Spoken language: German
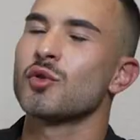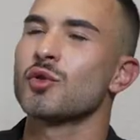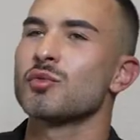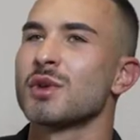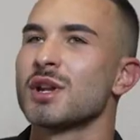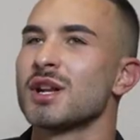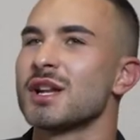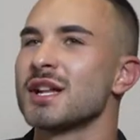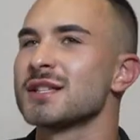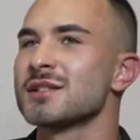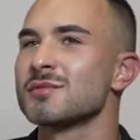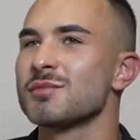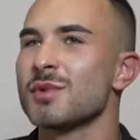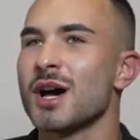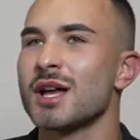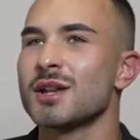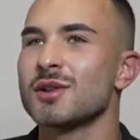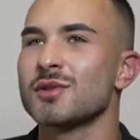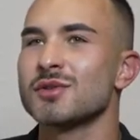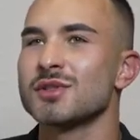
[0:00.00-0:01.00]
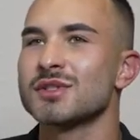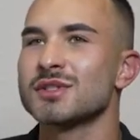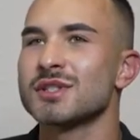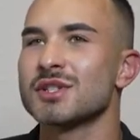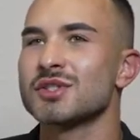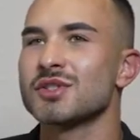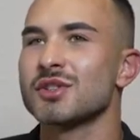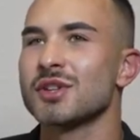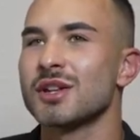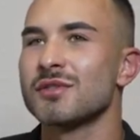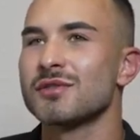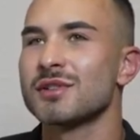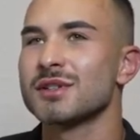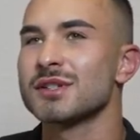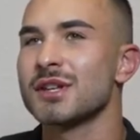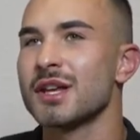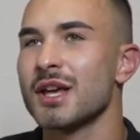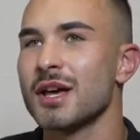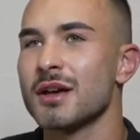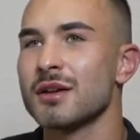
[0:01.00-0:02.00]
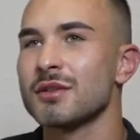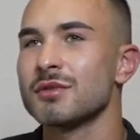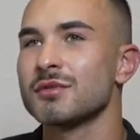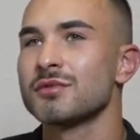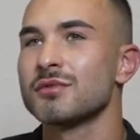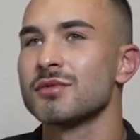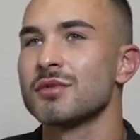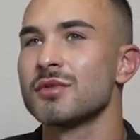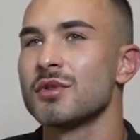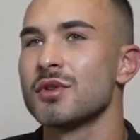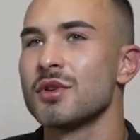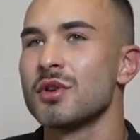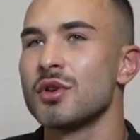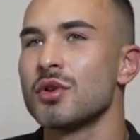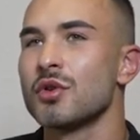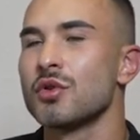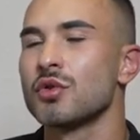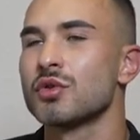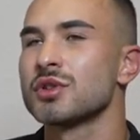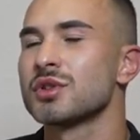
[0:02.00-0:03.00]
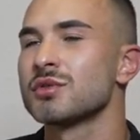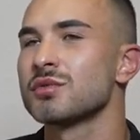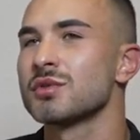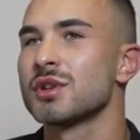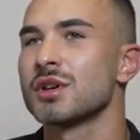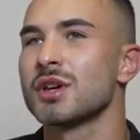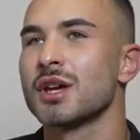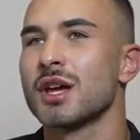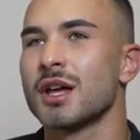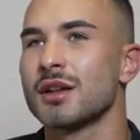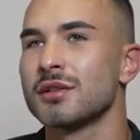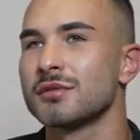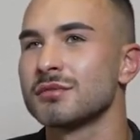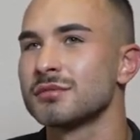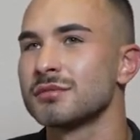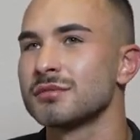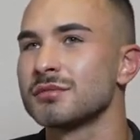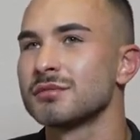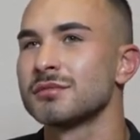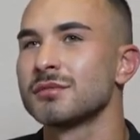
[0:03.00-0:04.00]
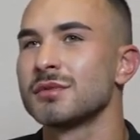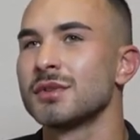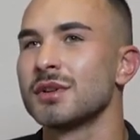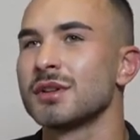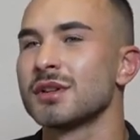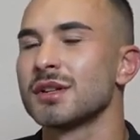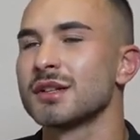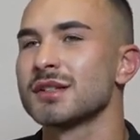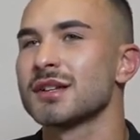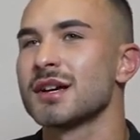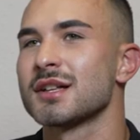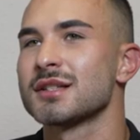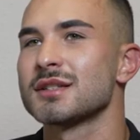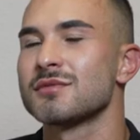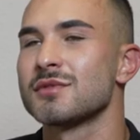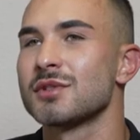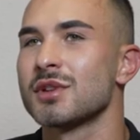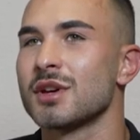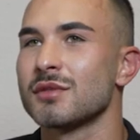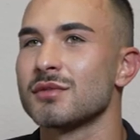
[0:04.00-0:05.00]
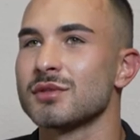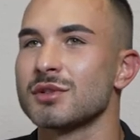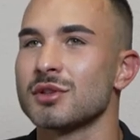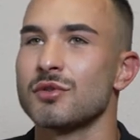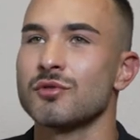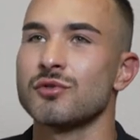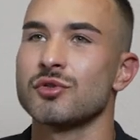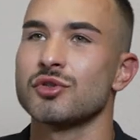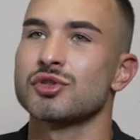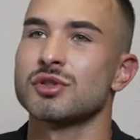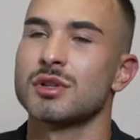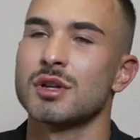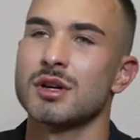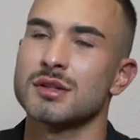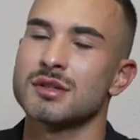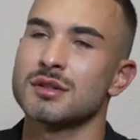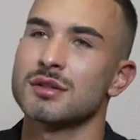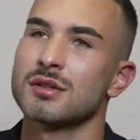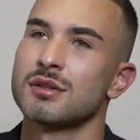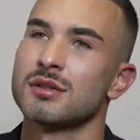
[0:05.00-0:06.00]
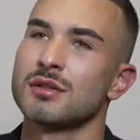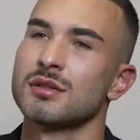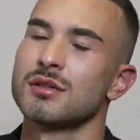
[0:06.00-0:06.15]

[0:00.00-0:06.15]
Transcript: Gut, meine letzte Behandlung ist jetzt schon etwas her und ich würde gern das Ganze wieder etwas auffrischen lassen.